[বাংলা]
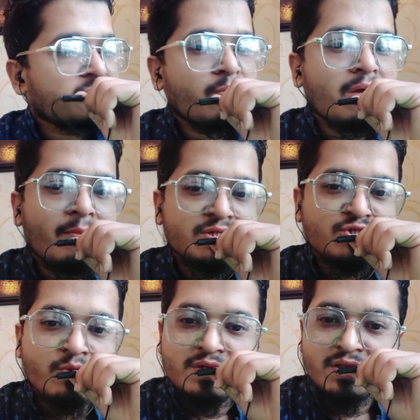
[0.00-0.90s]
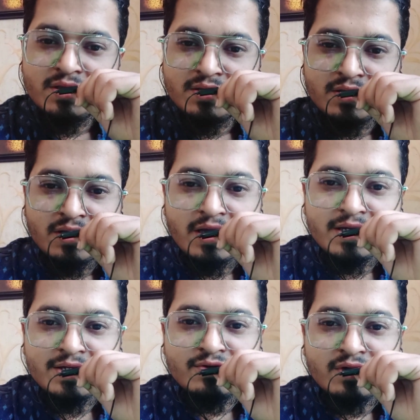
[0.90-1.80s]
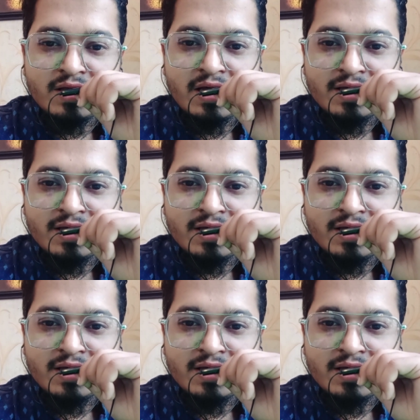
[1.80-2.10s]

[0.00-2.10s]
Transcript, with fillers: এবং আমার ছবি এডিট করে